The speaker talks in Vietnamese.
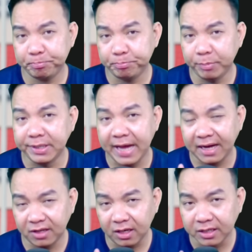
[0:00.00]
mình
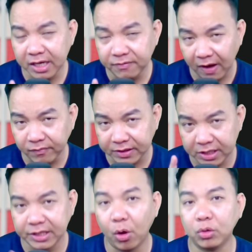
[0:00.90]
đang rất là nghi vấn về
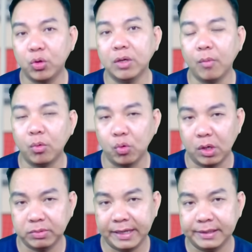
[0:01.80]
trình độ chuyên môn của
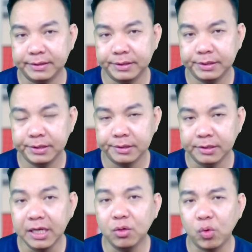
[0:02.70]
ông này
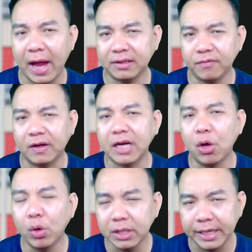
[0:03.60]
liên quan tới vấn đề
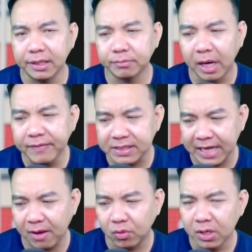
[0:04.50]
huấn luyện. Bởi vì
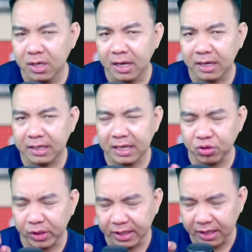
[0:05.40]
sao? Cái
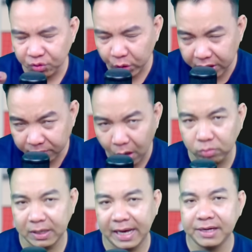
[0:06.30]
chuyện chuyên
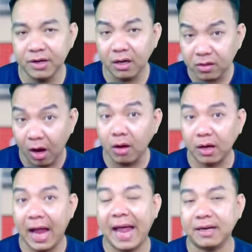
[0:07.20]
môn này rất khó
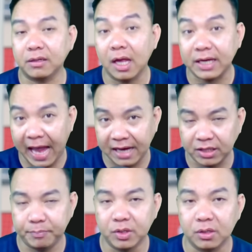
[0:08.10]
có ai có thể can
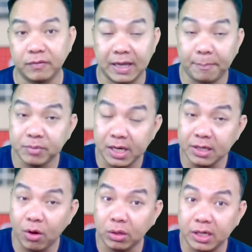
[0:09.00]
thiệp được, và thậm
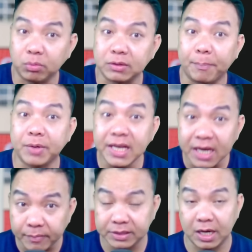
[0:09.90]
chí đôi khi ông tập kín
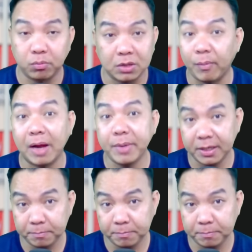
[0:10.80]
ở bên trong không ai biết.